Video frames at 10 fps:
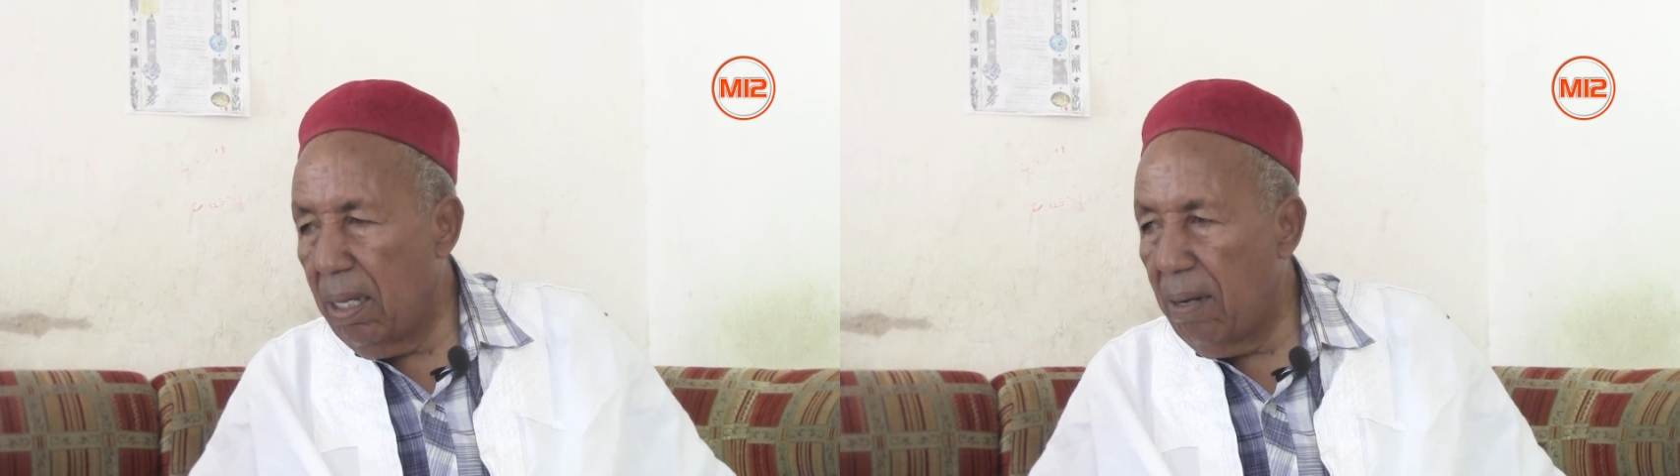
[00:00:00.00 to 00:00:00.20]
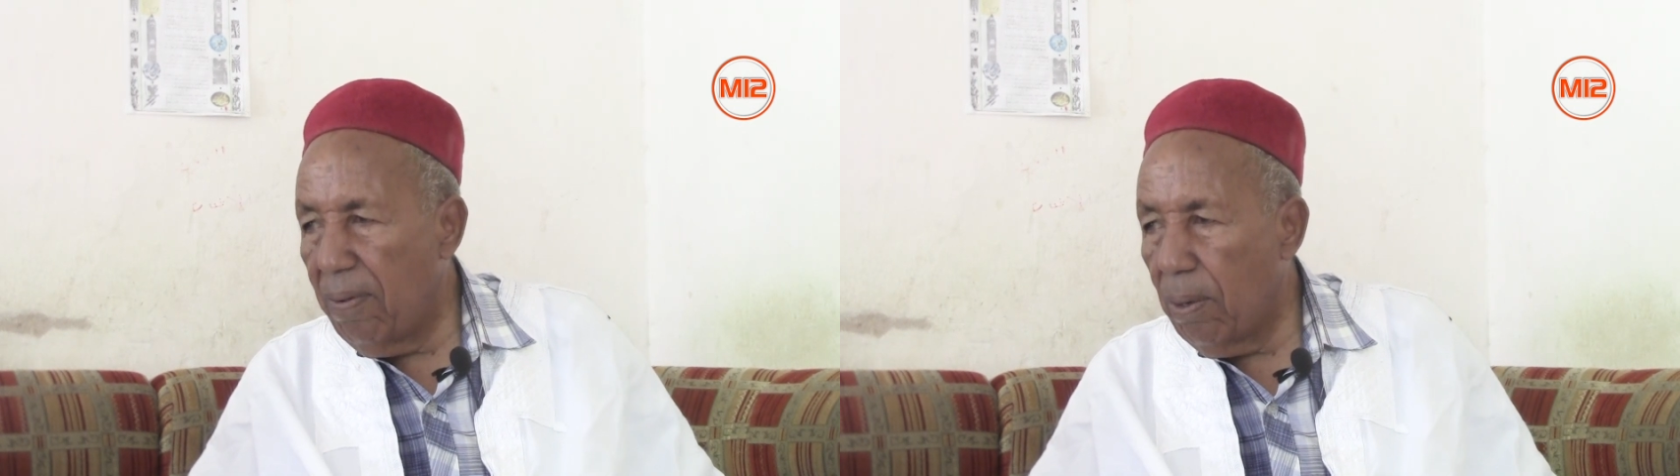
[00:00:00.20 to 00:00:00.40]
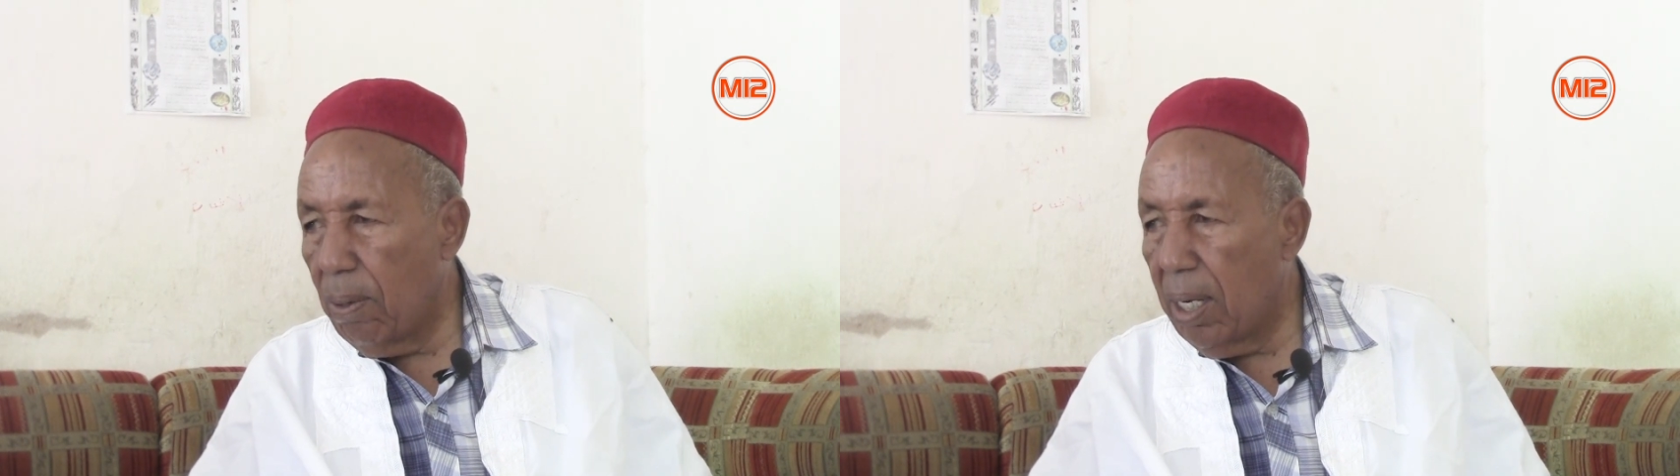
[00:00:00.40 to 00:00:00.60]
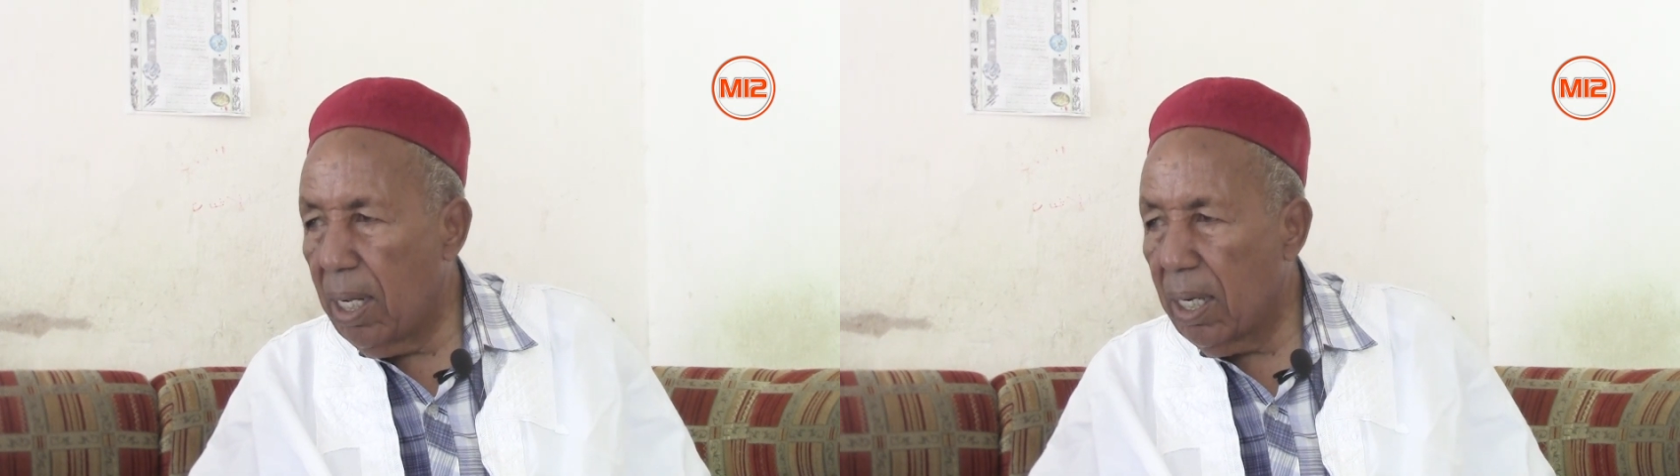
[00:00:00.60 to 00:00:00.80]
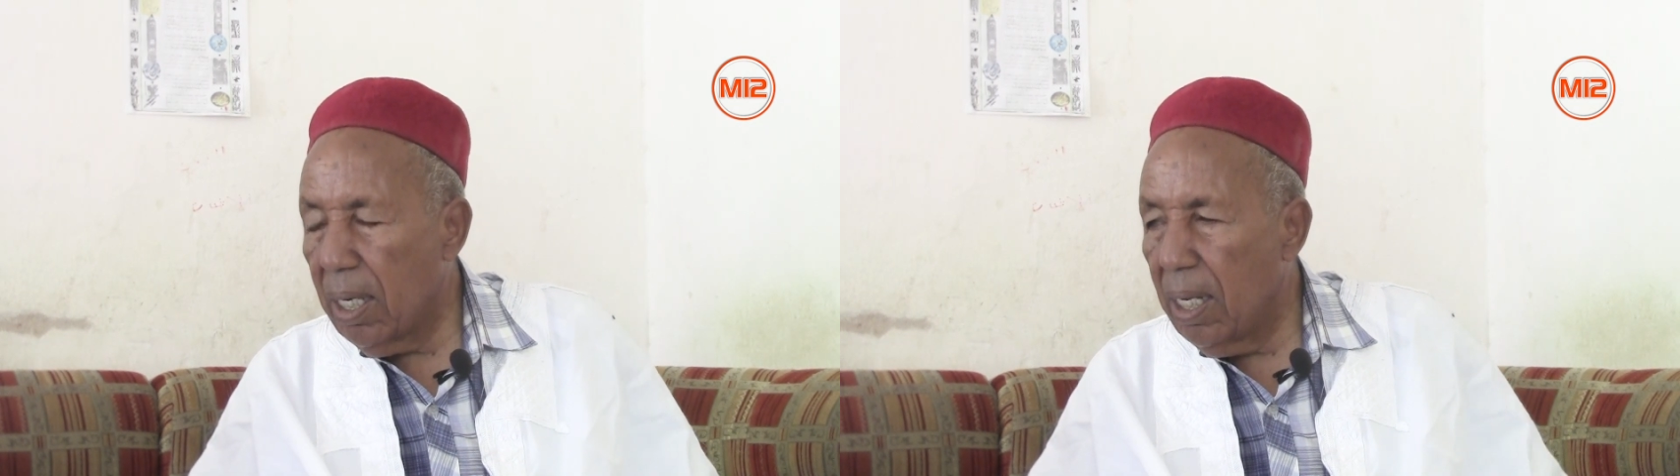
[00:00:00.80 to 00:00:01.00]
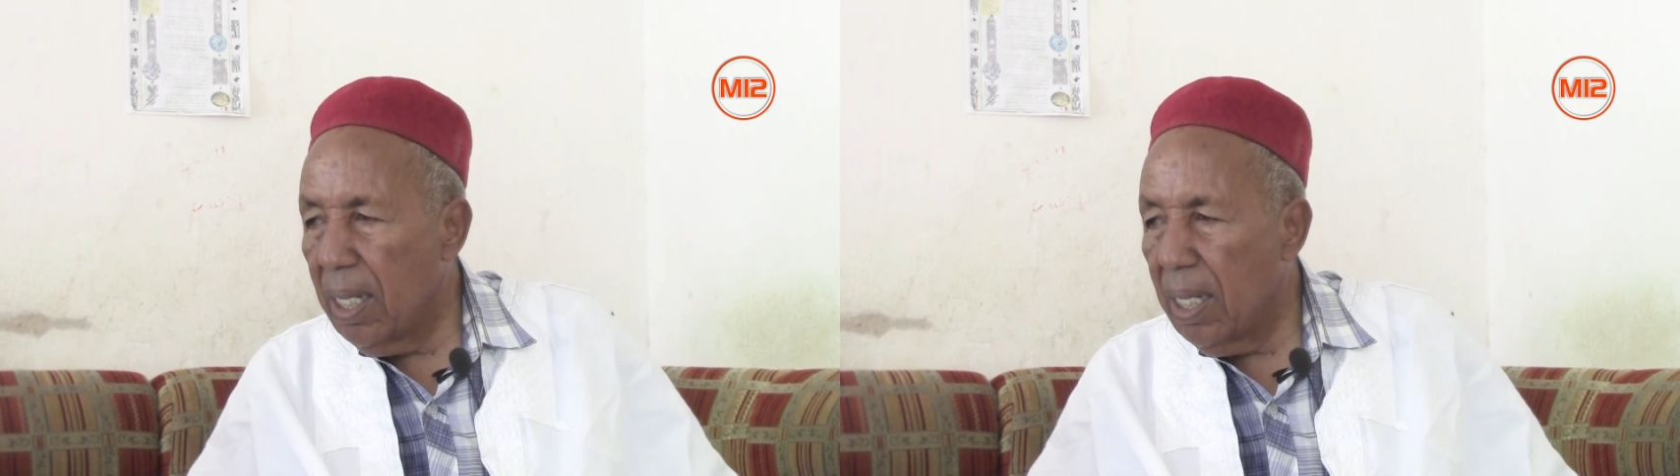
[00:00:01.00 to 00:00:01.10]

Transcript: الفوار